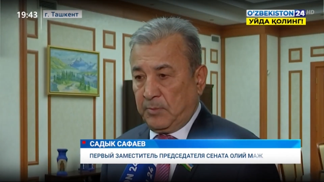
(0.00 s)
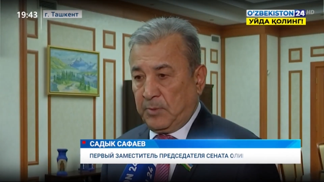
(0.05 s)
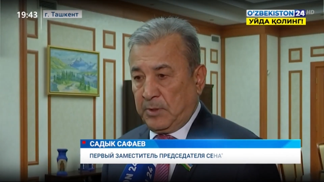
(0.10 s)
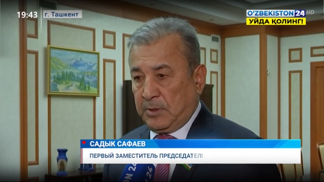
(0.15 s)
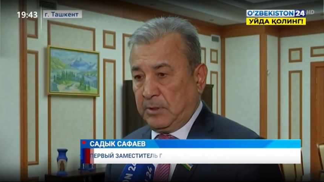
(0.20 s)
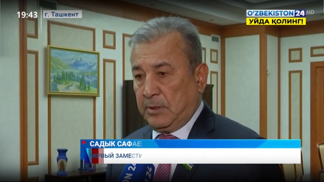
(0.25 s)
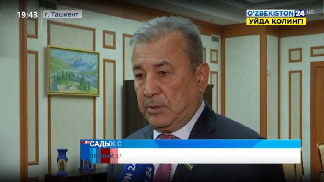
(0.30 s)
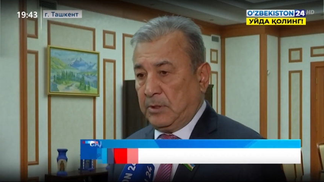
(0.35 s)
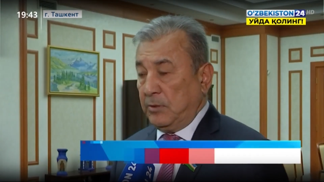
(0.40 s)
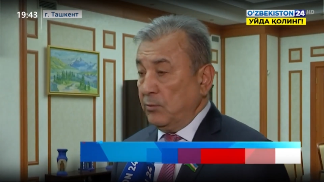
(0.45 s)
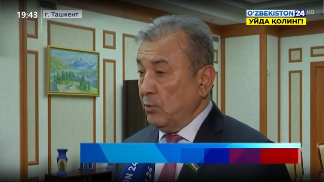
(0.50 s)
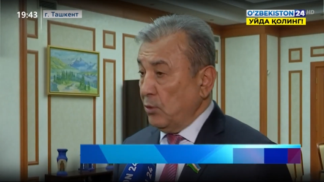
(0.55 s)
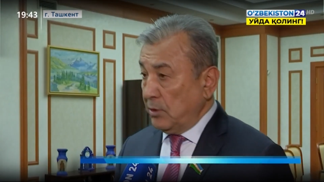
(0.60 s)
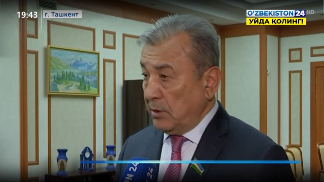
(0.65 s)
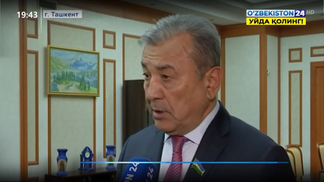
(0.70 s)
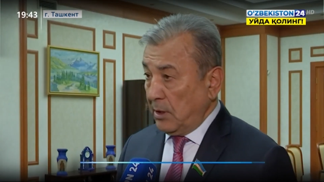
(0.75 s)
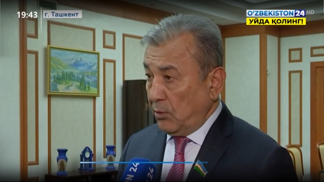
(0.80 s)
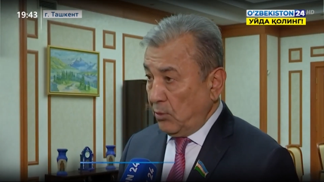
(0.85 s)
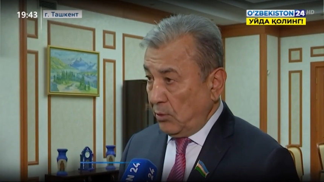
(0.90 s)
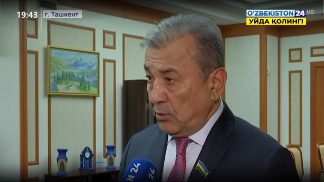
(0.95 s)
бизнеса сегодня
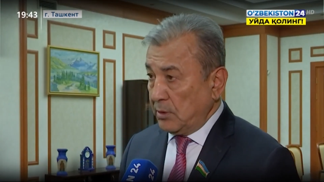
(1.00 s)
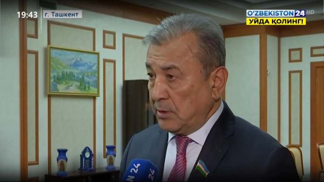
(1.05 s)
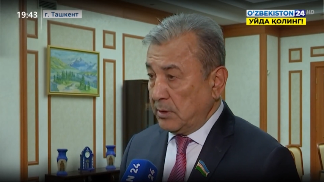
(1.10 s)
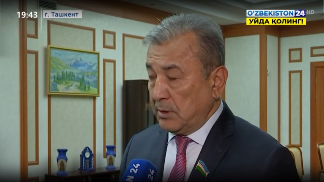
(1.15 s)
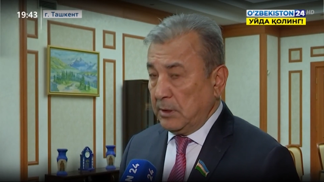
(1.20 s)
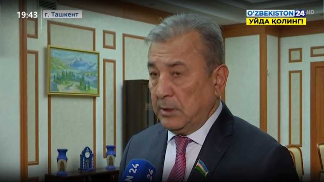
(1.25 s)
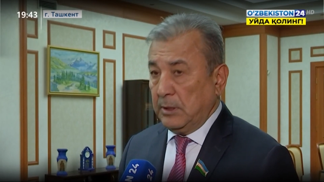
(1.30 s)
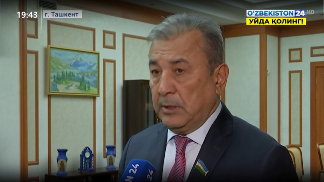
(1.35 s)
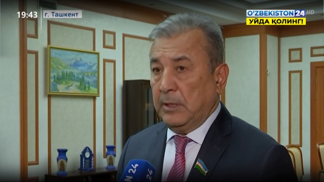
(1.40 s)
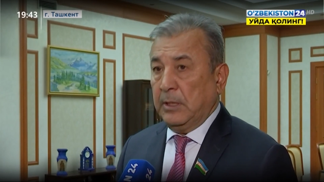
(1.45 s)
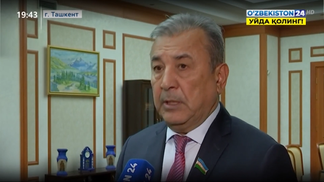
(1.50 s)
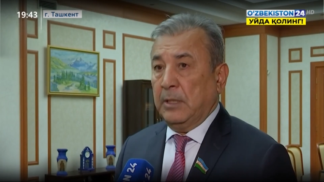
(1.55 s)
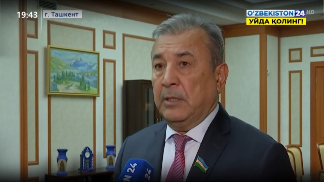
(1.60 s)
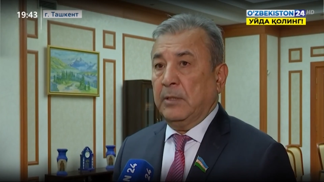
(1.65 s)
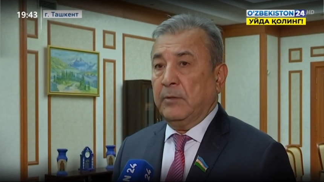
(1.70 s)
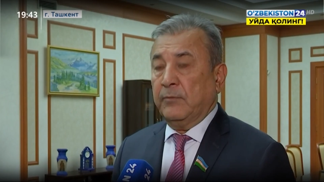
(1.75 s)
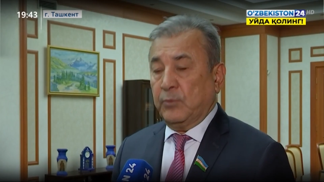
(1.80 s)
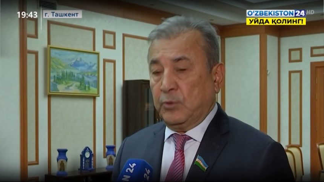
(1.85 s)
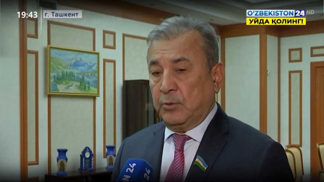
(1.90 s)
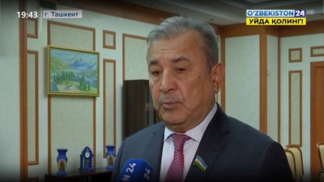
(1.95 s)
находятся
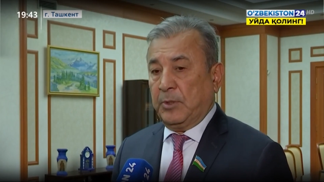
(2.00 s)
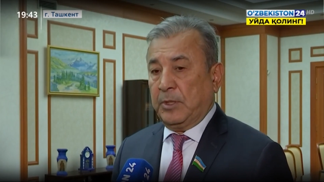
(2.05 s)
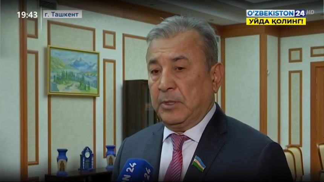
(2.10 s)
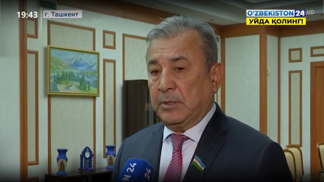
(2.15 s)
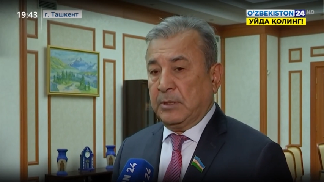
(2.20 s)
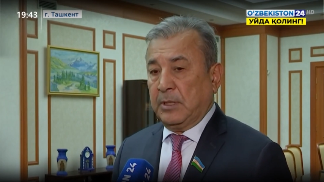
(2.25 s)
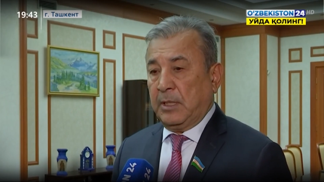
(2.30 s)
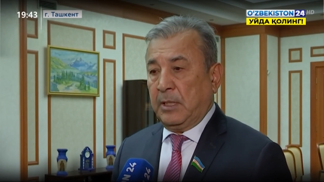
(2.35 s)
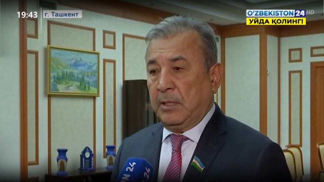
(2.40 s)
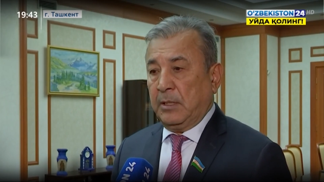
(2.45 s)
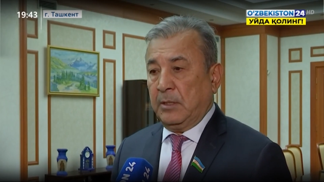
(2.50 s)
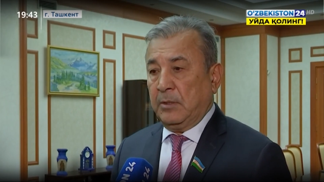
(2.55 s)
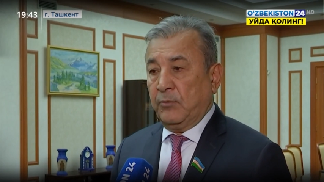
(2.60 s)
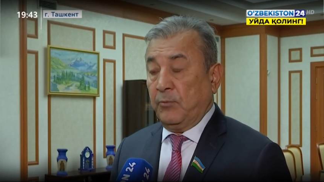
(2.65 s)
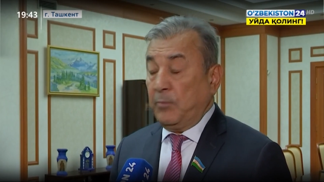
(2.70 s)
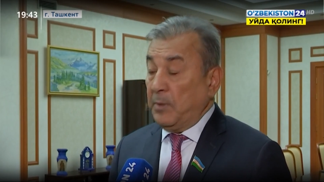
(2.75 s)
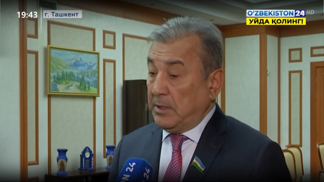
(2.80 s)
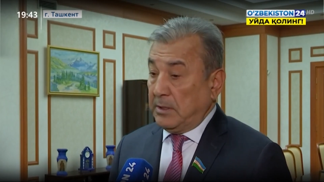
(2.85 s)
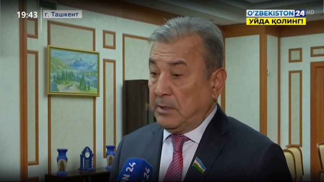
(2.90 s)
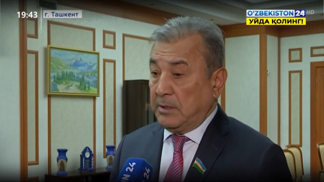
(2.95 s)
в Узбекистане.
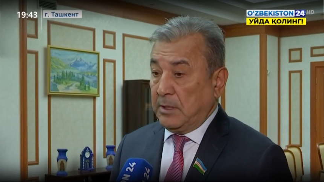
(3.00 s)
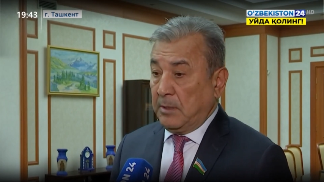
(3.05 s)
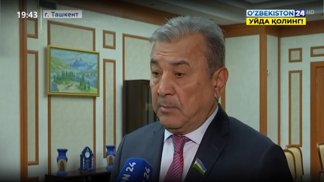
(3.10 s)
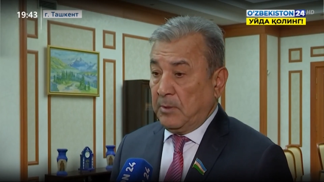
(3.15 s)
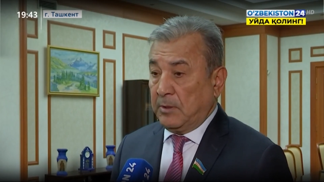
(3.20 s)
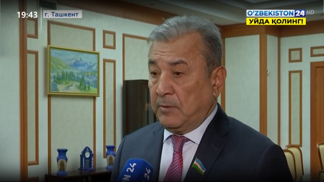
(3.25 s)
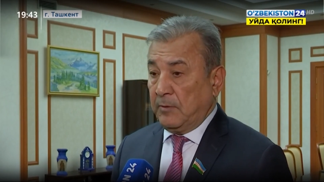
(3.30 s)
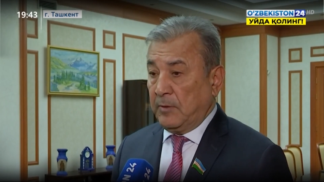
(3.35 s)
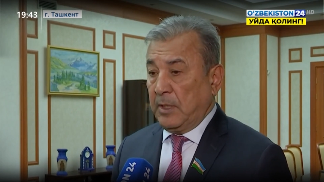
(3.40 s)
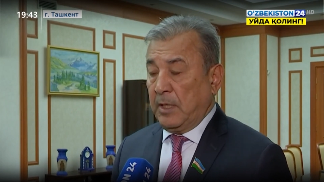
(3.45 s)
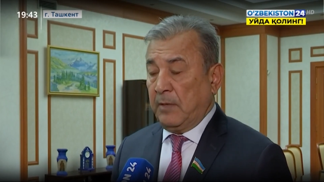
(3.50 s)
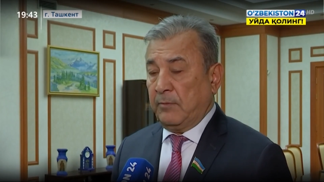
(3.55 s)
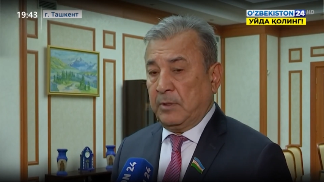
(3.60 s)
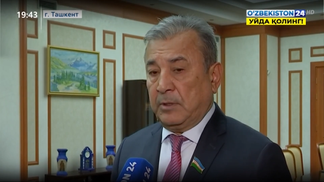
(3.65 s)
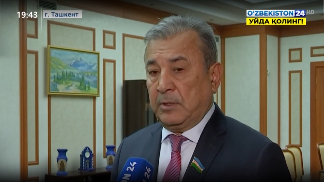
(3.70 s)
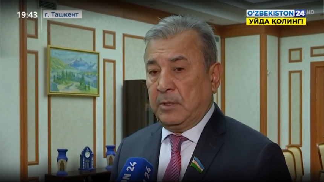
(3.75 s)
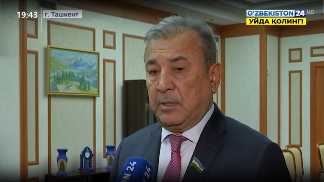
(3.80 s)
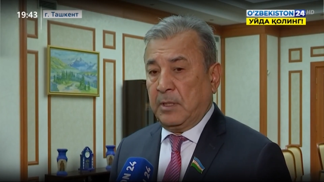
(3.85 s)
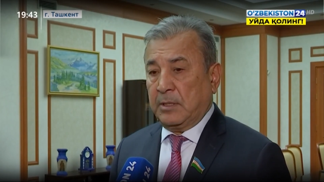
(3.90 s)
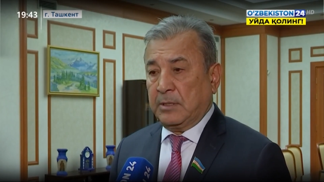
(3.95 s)
Вместе с тем этого явно
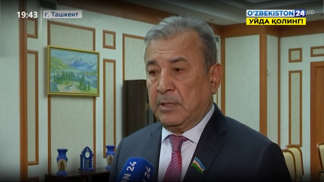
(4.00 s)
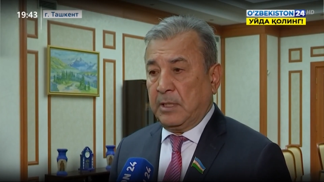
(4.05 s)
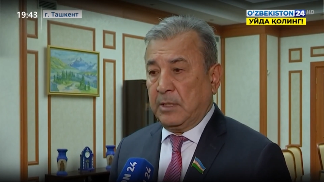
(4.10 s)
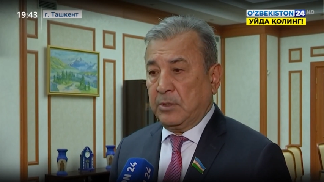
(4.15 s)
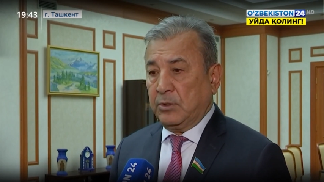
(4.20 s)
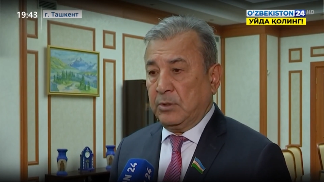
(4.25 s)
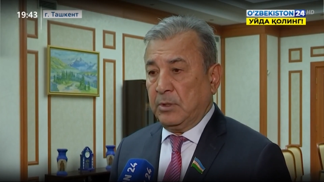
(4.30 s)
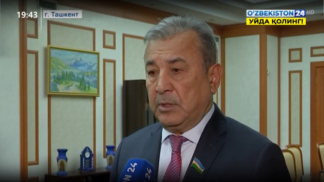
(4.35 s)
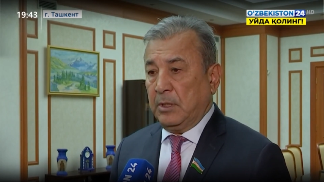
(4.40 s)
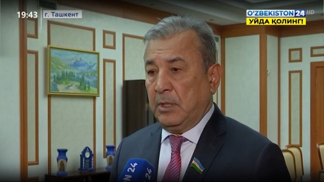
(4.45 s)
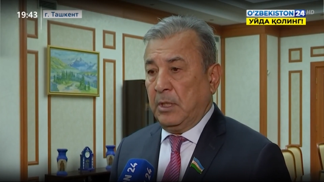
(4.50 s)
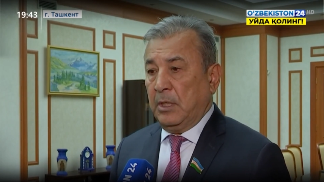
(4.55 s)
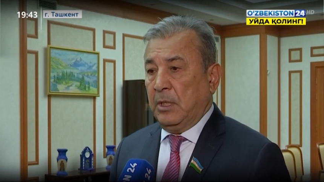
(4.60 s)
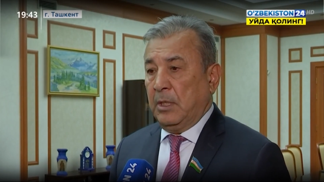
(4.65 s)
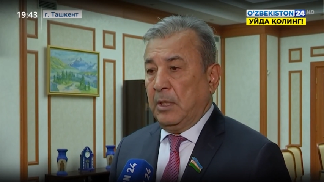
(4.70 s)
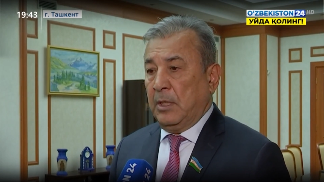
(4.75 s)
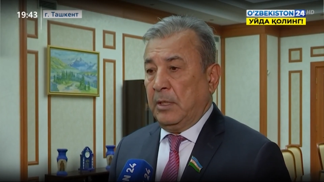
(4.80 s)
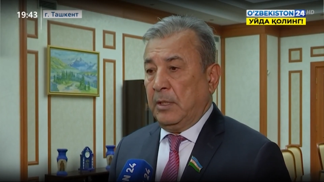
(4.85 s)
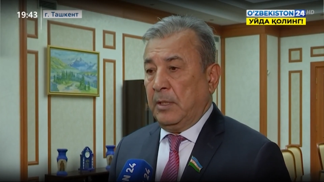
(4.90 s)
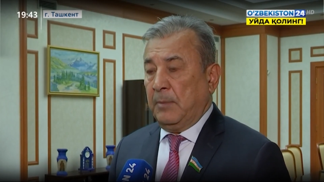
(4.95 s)
недостаточно.
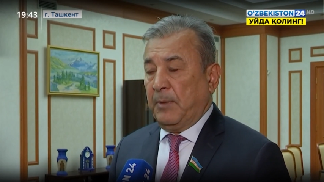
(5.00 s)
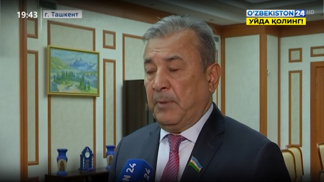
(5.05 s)
И